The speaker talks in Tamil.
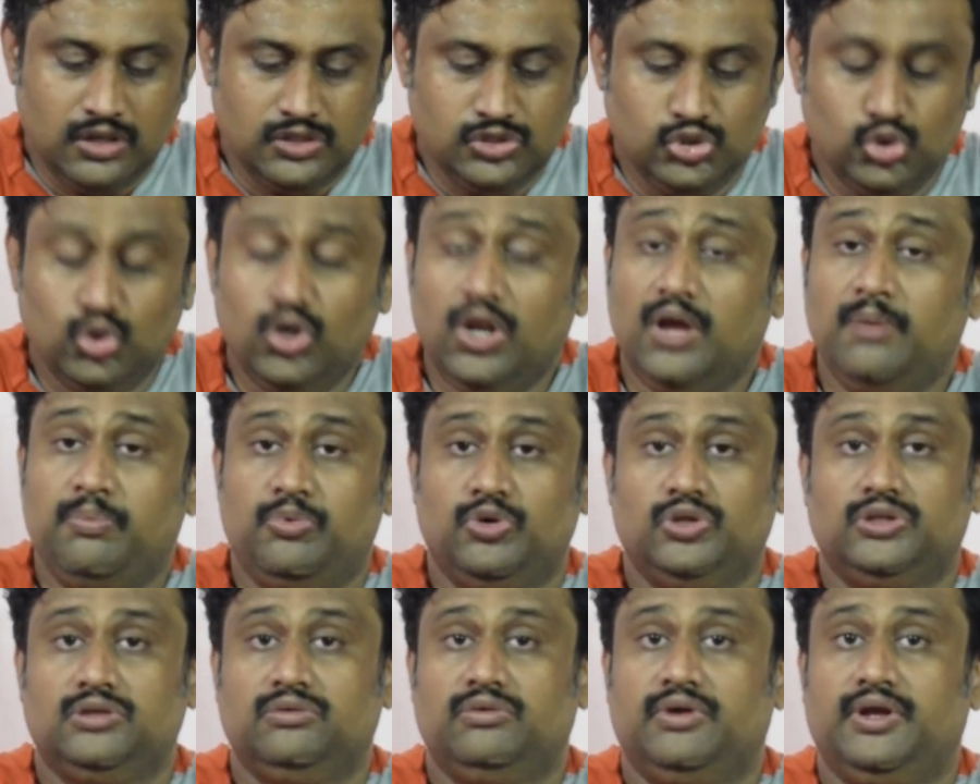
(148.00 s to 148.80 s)
ஜூலை
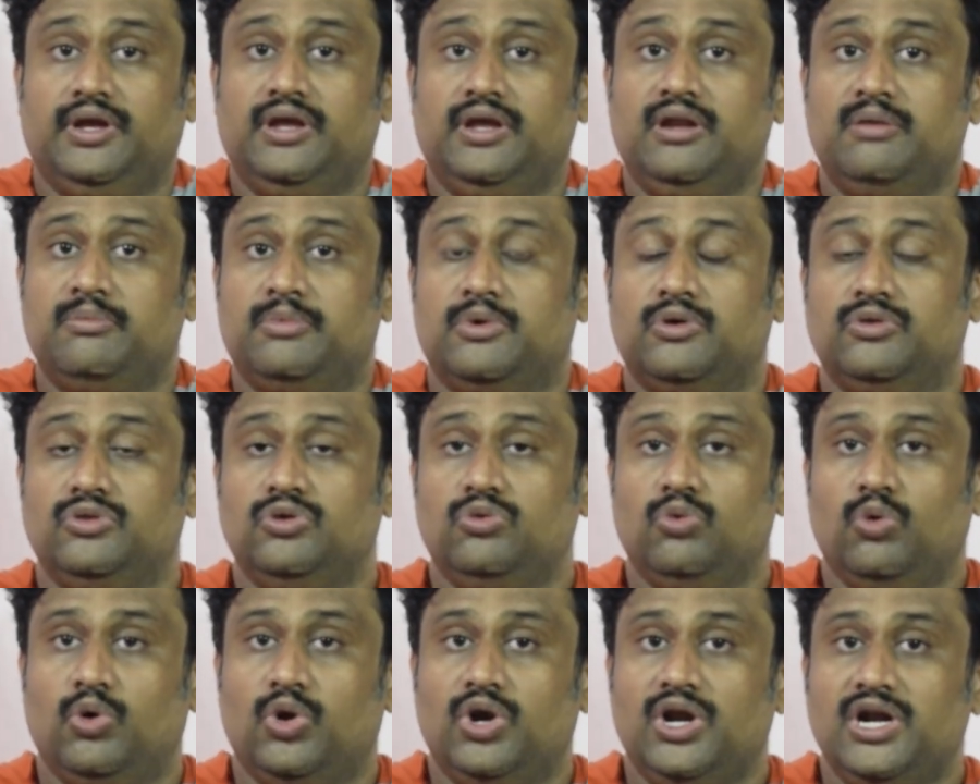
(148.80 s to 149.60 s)
பொறுத்த வரைக்கும் நமக்கு
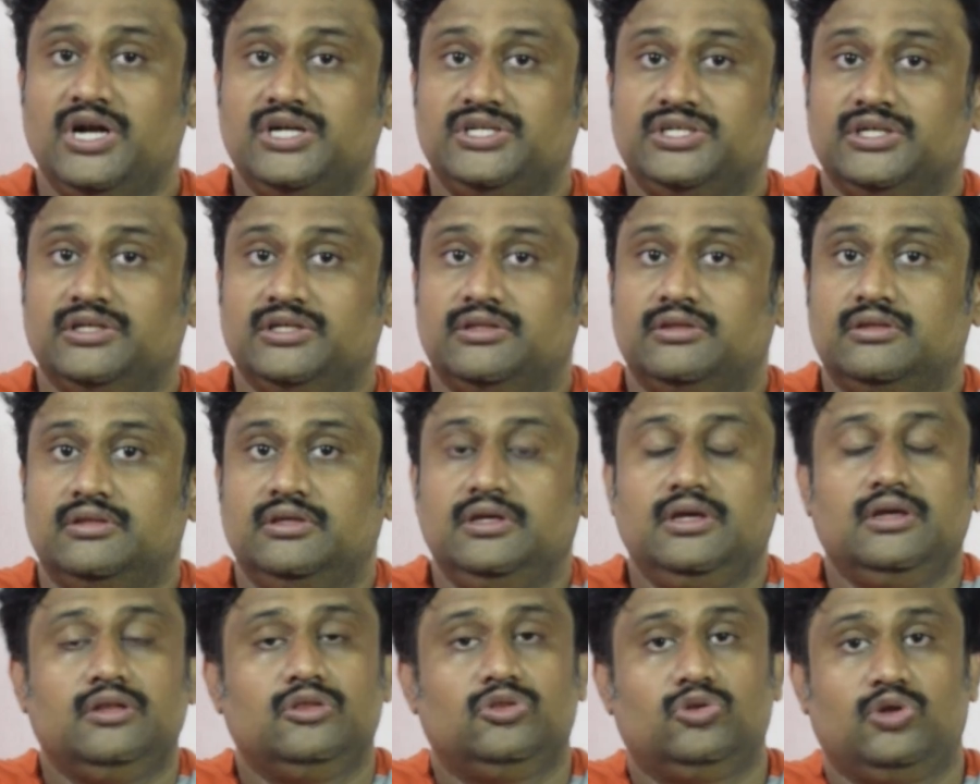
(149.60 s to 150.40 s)
வந்து ஒரு
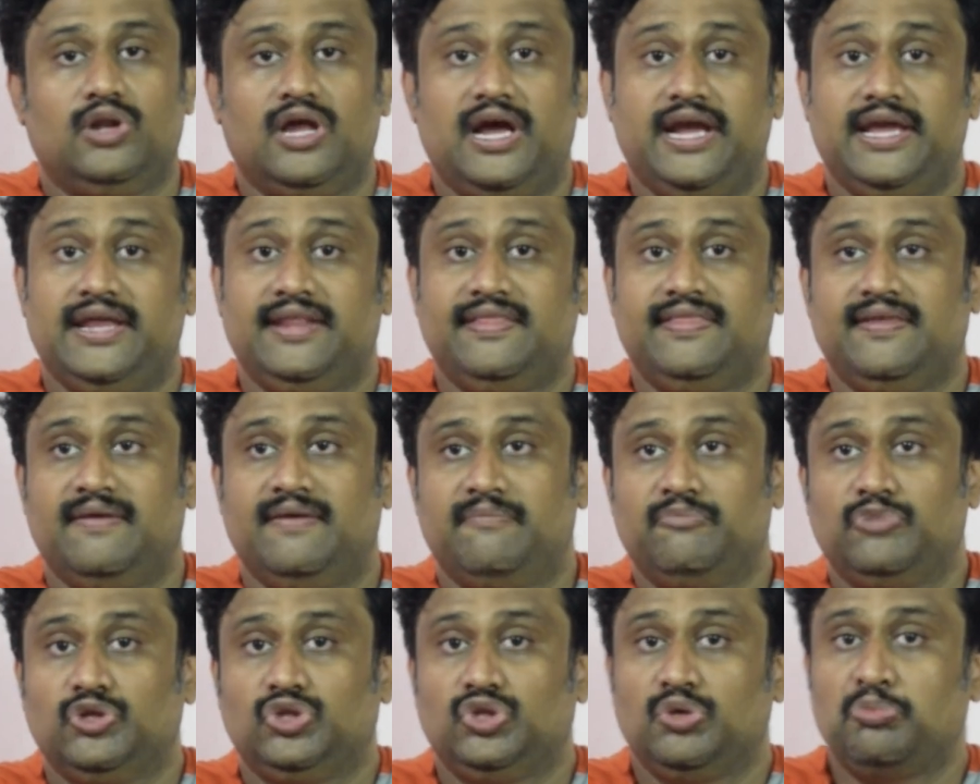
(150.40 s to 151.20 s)
லட்சத்தி தொள்ளாயிரத்தி
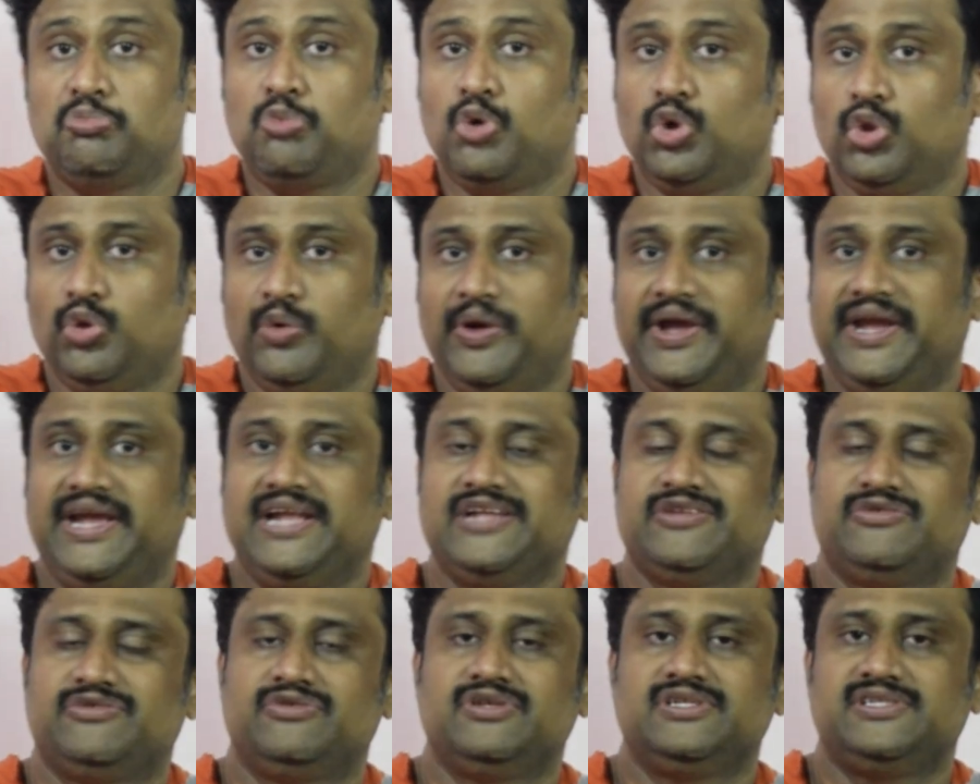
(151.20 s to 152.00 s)
எண்பத்தொம்போது
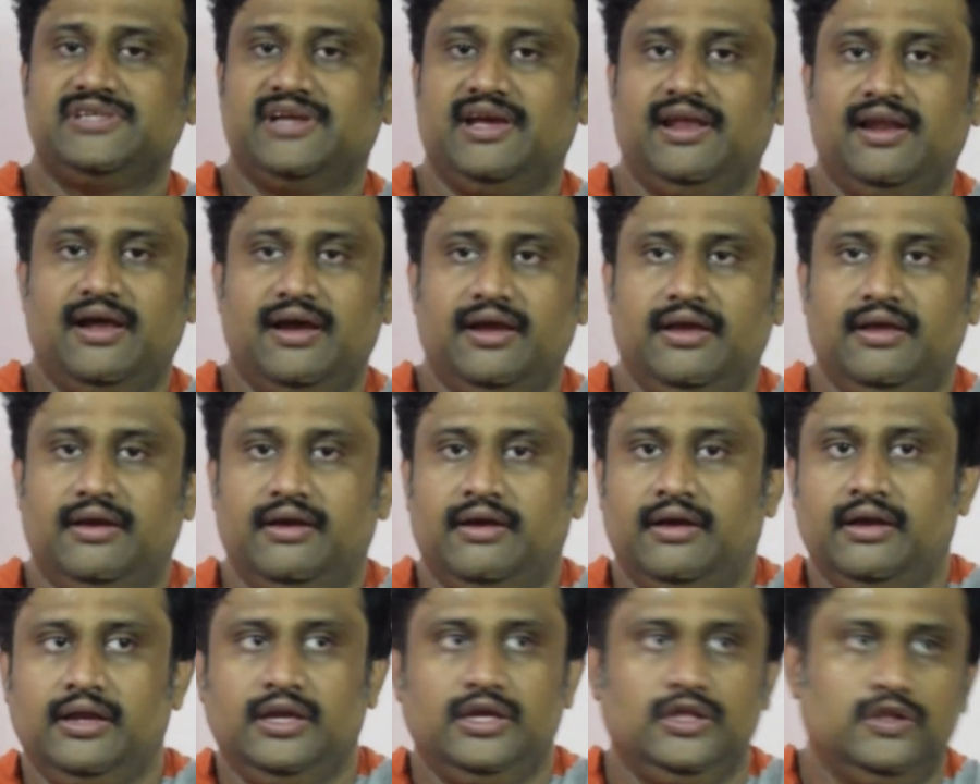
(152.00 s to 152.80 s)
வரைக்கும் வந்து சேல்
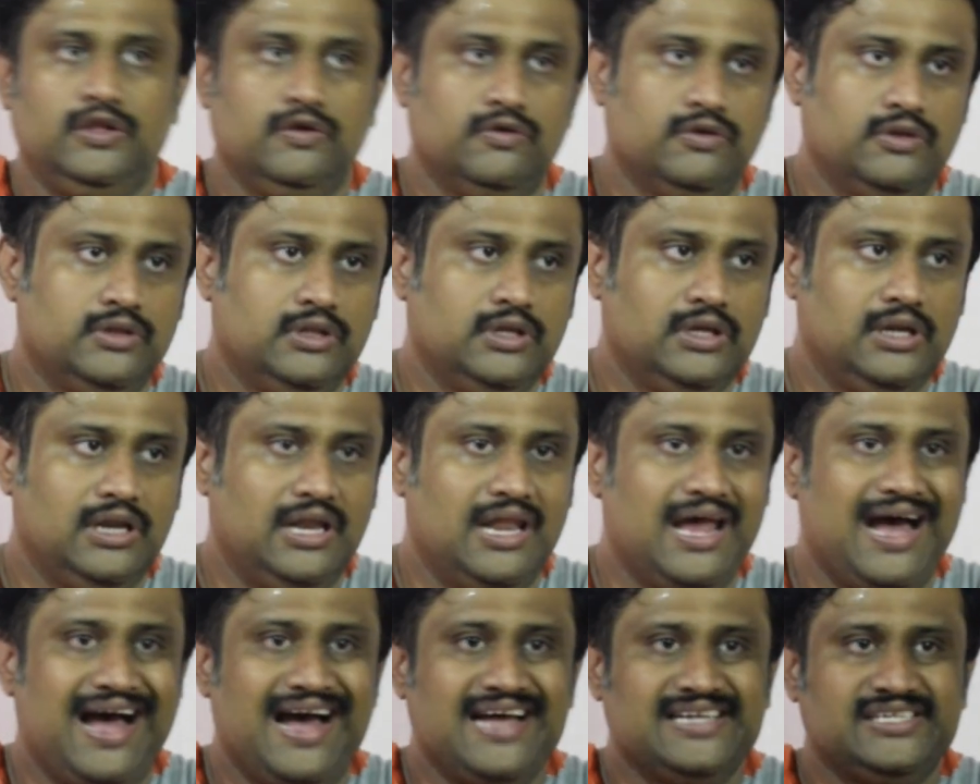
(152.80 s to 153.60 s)
ஆகிருக்கு இது வந்து
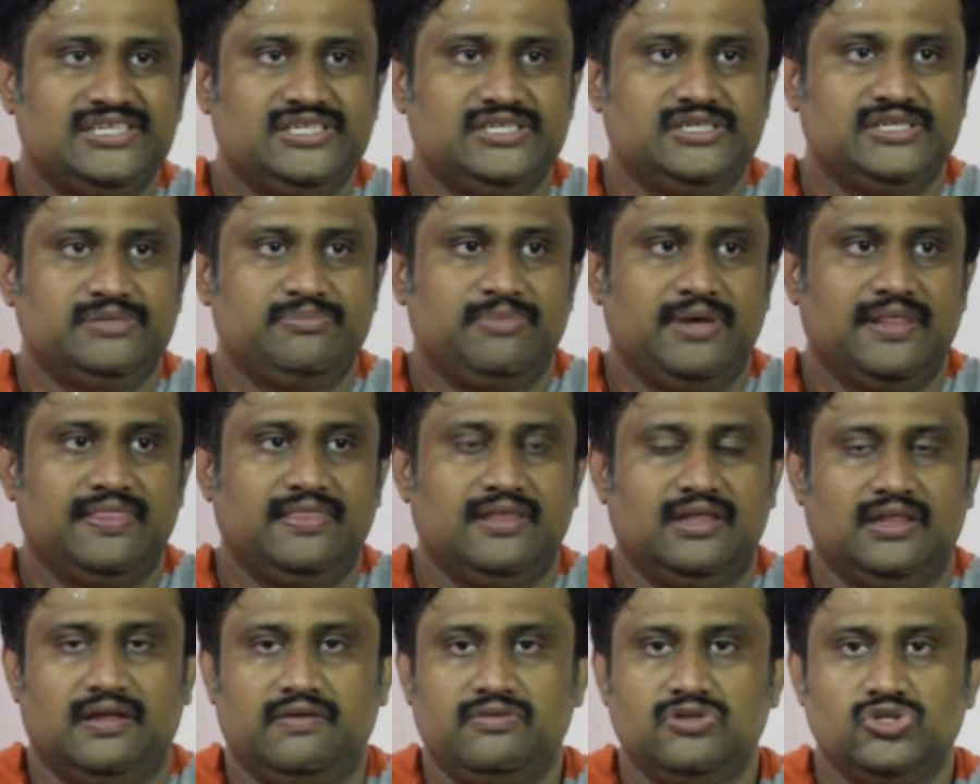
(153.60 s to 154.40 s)
லாஸ்ட்
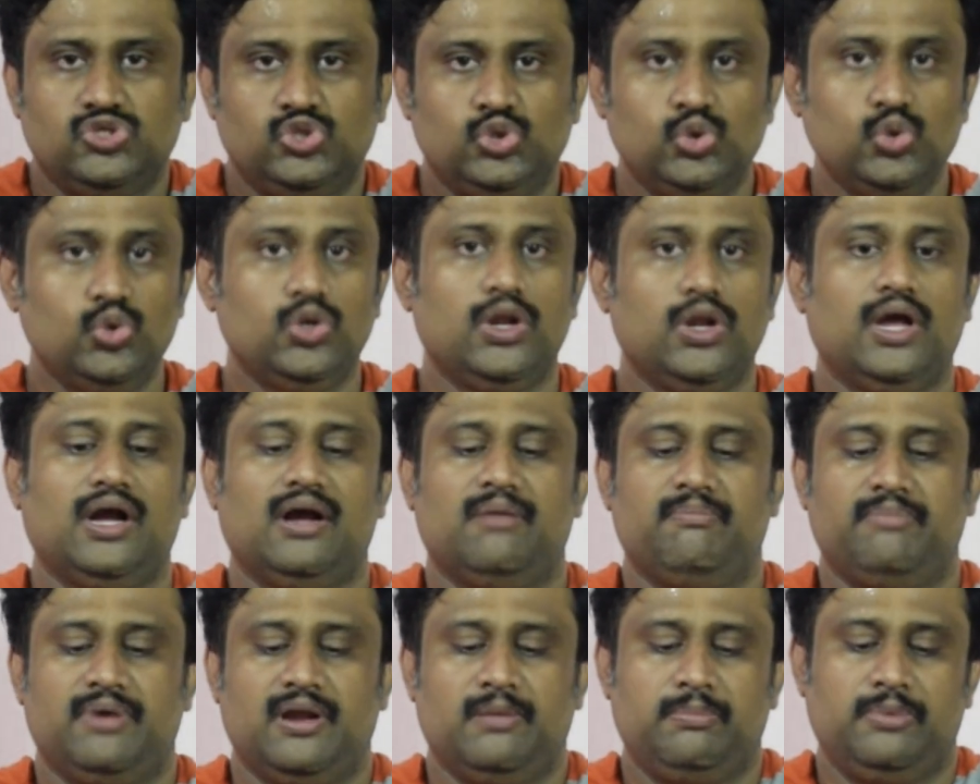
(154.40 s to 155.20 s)
மந்த் அதாவது ஜூனை
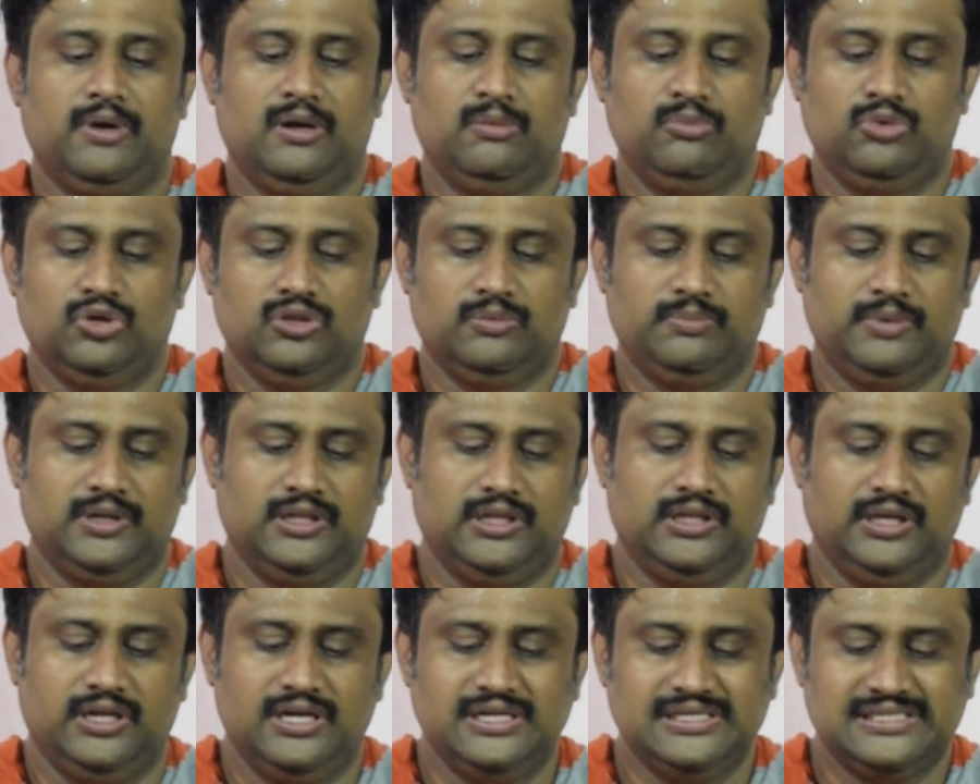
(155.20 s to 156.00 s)
கம்பேர் பண்ணும்போது
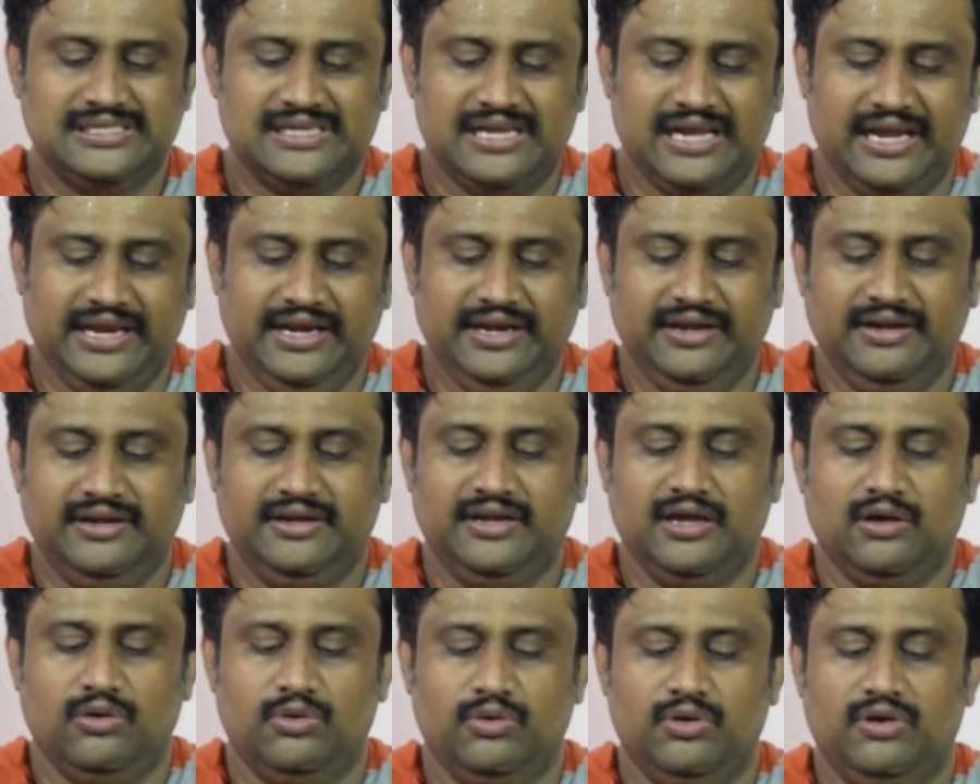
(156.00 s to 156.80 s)
பார்த்தீங்கன்னா
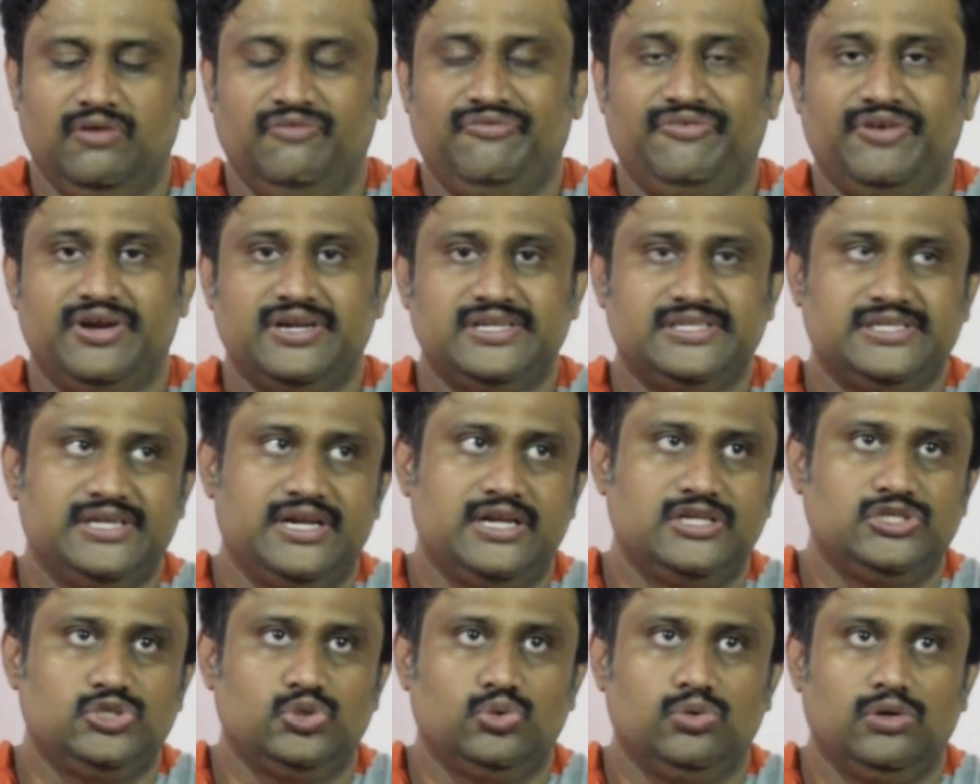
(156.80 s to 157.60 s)
ஸ்லைட்டாக ஒரு டிஃப்ரென்ஸ்
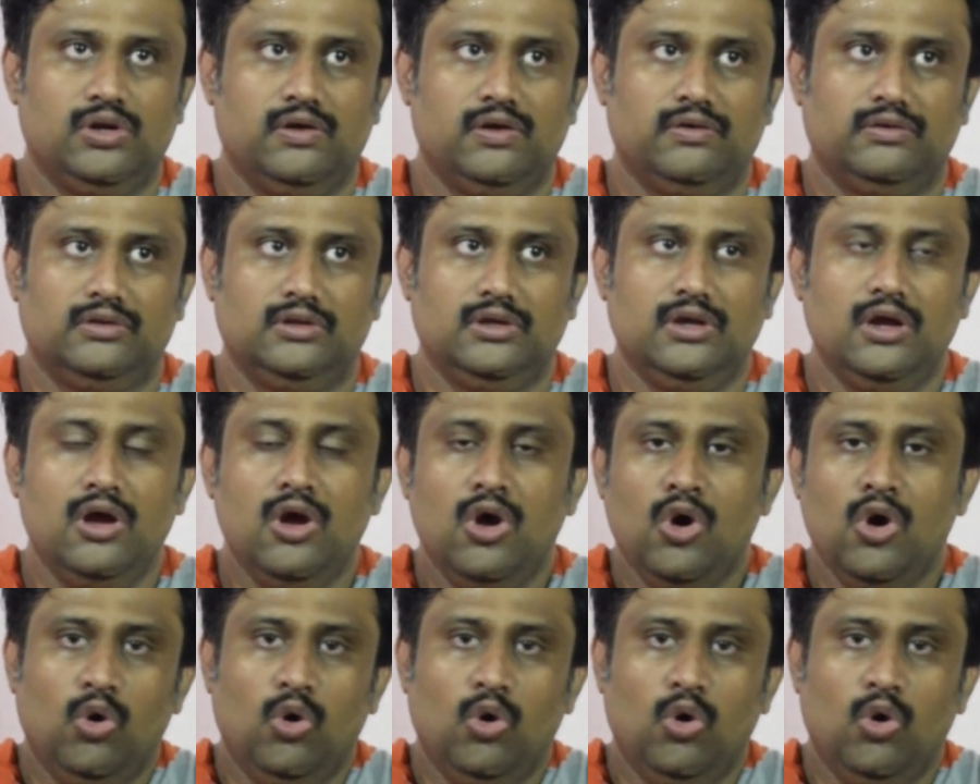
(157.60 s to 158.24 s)
ஏன்னா ஜூனில் வந்து